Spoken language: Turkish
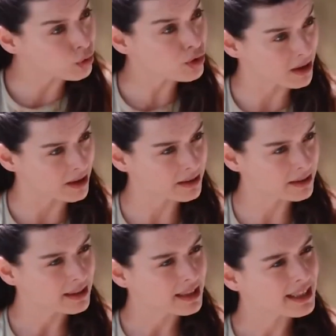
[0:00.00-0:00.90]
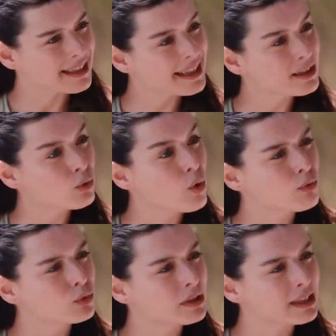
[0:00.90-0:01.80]
olursa e, senin
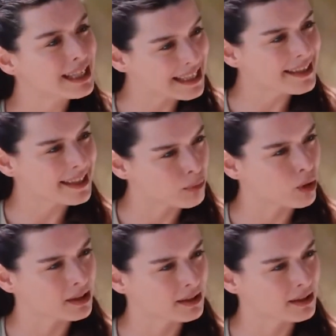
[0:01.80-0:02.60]
doğumun gelirse bu